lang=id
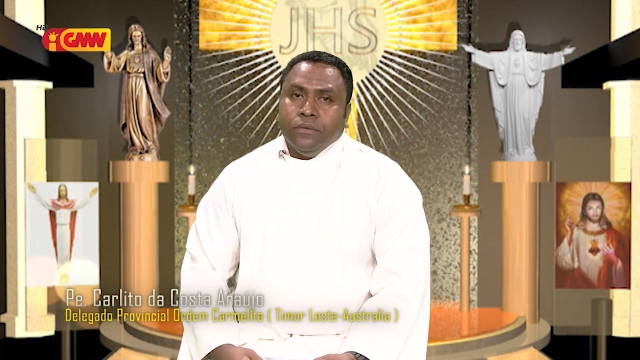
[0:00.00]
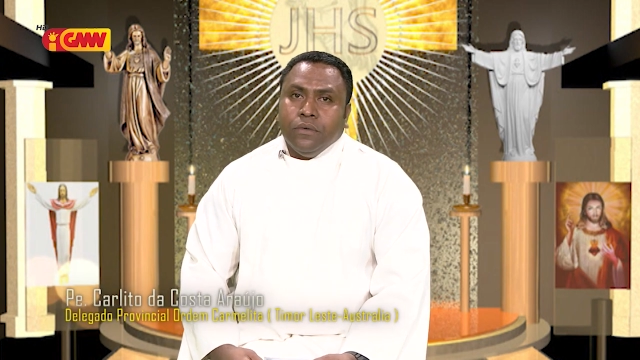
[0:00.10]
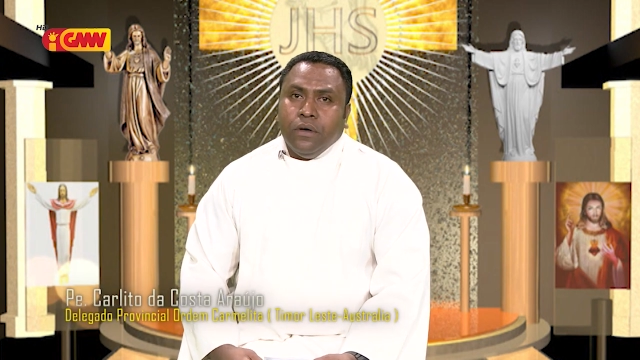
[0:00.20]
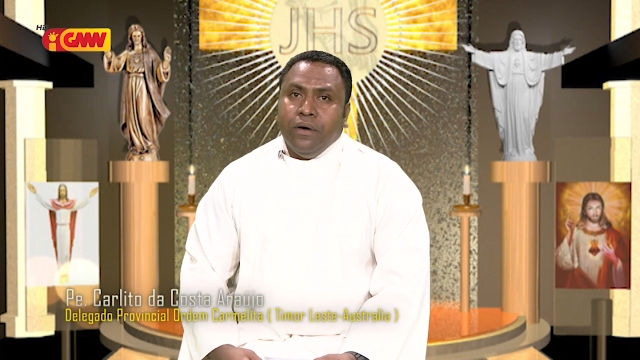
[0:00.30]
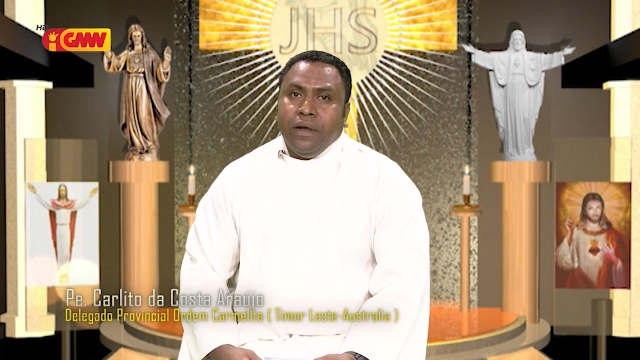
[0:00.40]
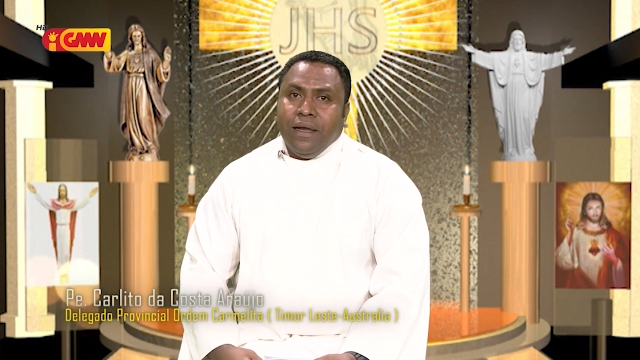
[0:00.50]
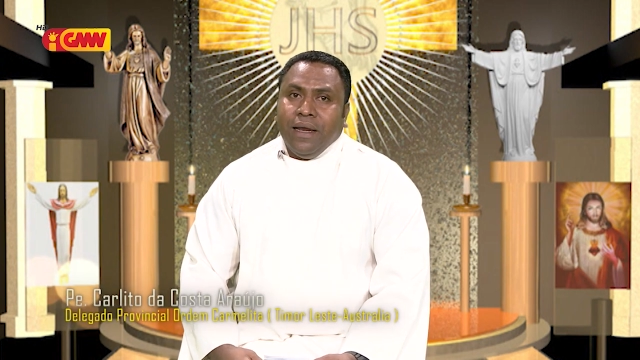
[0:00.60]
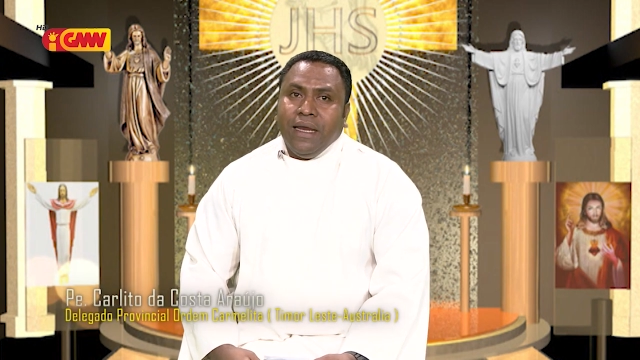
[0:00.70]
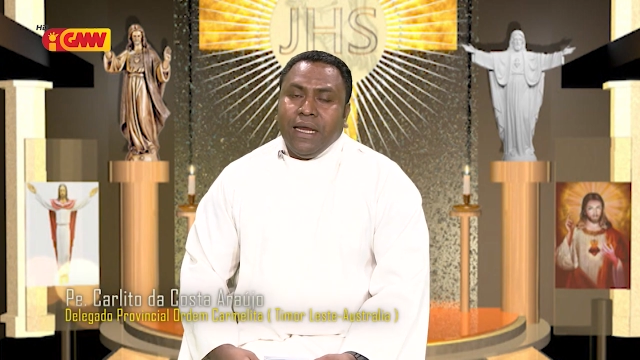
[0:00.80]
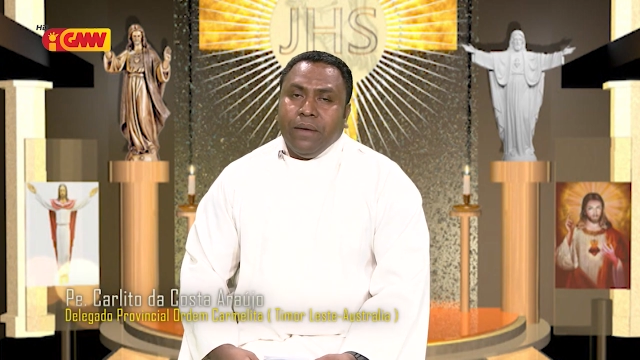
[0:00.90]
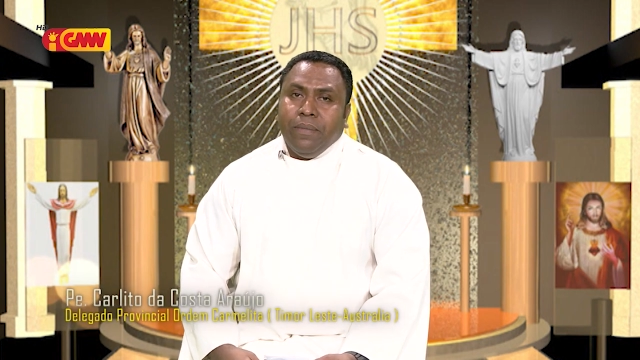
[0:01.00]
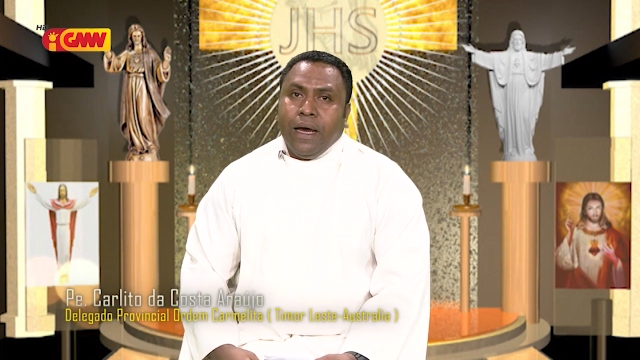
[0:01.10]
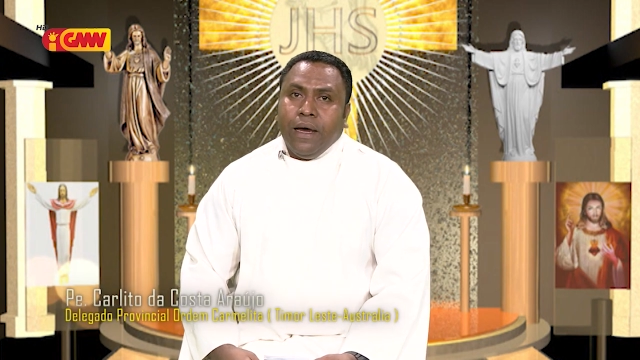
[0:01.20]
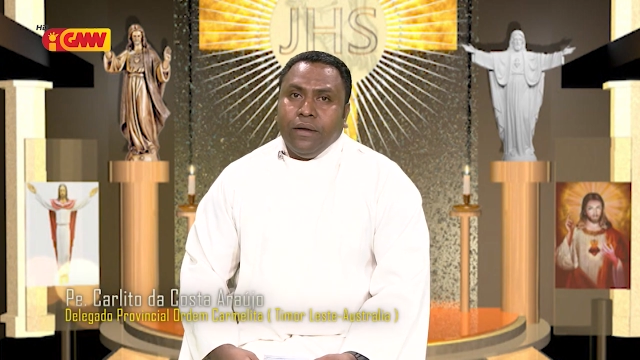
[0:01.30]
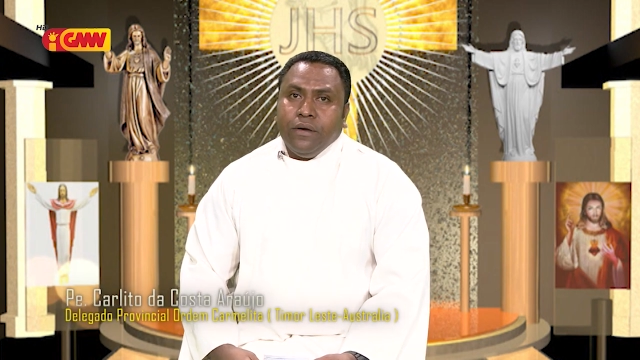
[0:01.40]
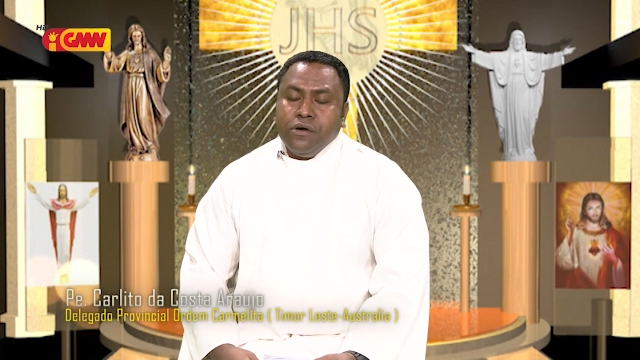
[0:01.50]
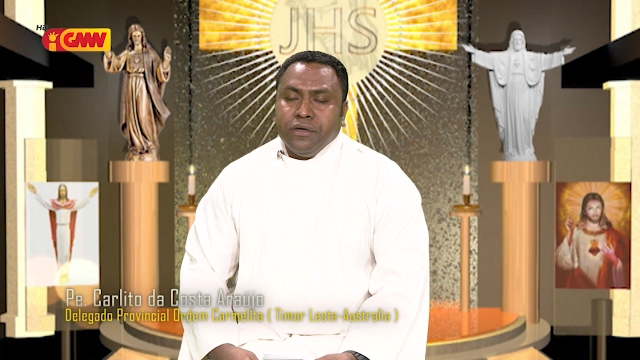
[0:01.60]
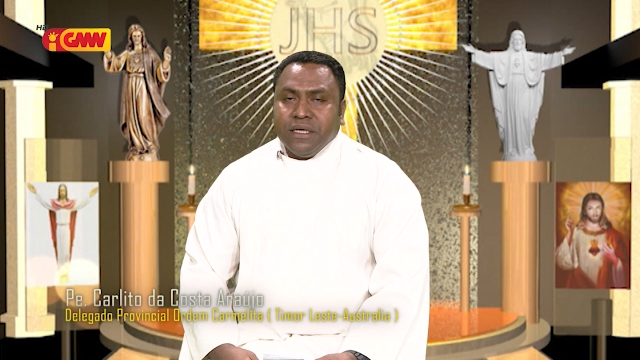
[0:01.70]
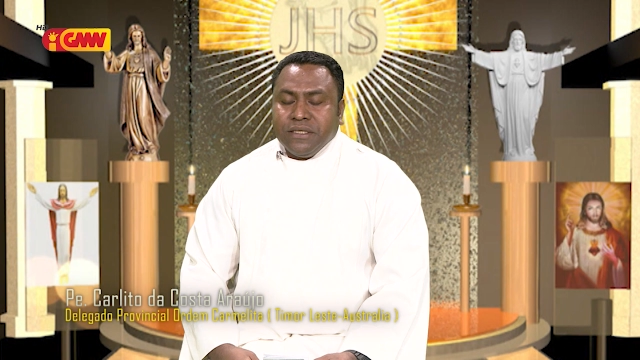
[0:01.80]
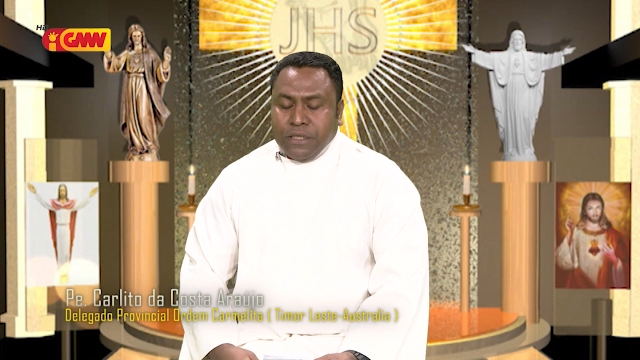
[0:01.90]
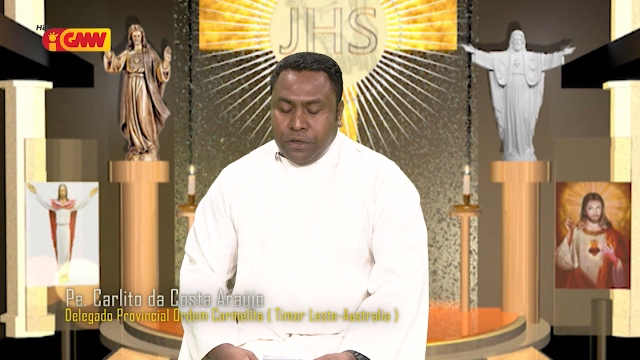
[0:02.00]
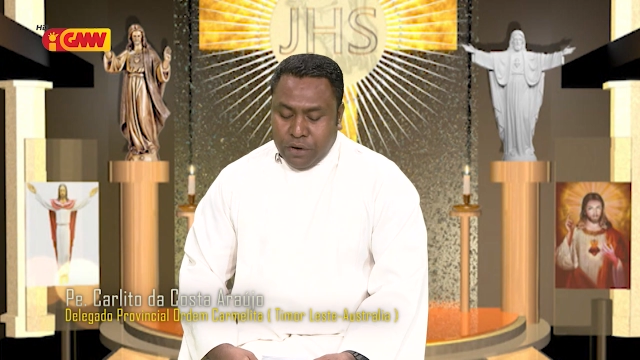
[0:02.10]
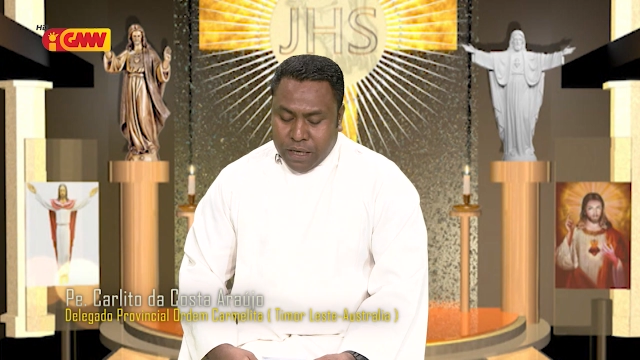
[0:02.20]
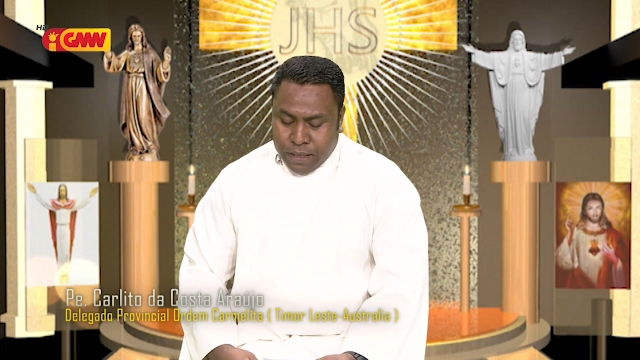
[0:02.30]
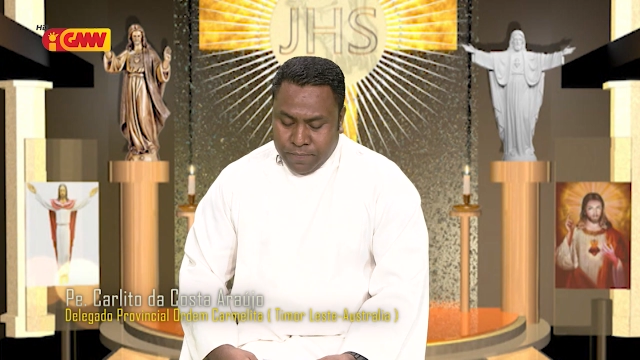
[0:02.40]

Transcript: hori dedica ba Nossa Senhora